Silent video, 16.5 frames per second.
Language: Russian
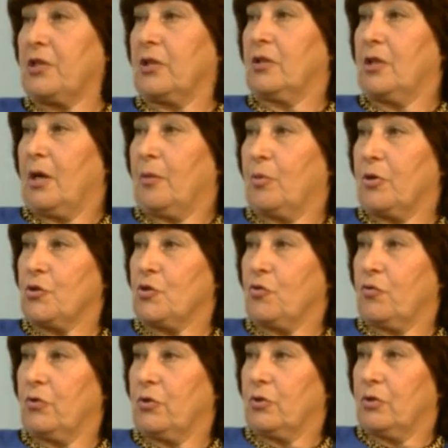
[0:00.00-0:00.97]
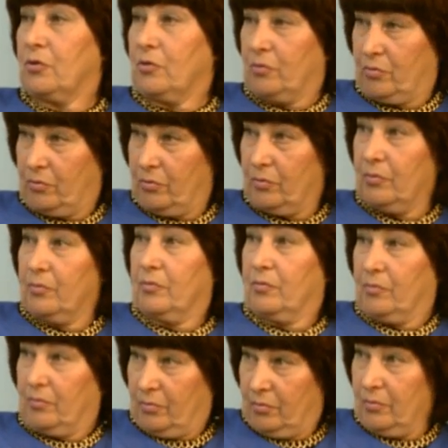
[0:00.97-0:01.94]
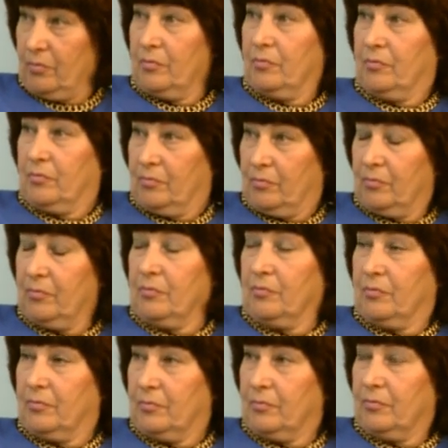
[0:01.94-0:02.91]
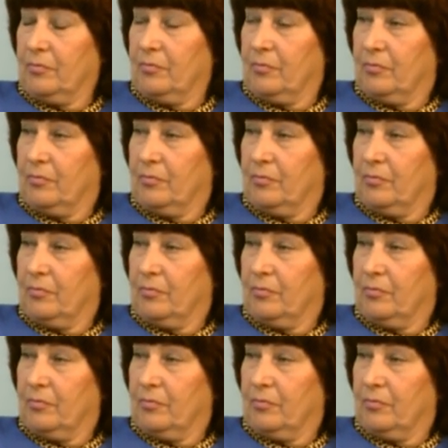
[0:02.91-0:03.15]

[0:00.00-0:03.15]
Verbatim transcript: Это риски. Она все время в должниках вообще. Это понятная, наверное,